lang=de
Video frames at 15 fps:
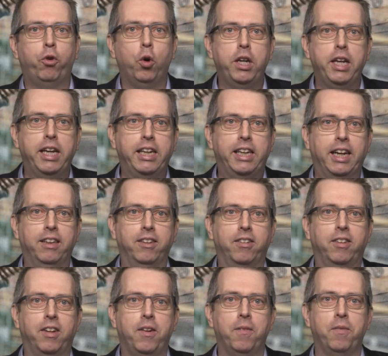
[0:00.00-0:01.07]
vorlegen
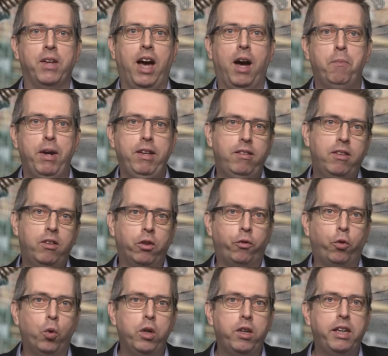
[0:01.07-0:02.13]
kannst. Am besten
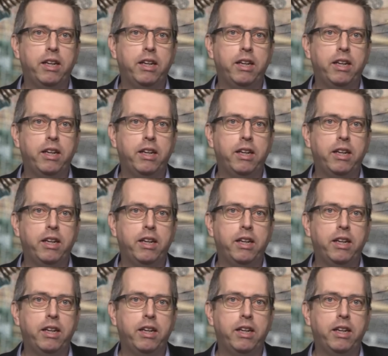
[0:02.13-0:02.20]
sowohl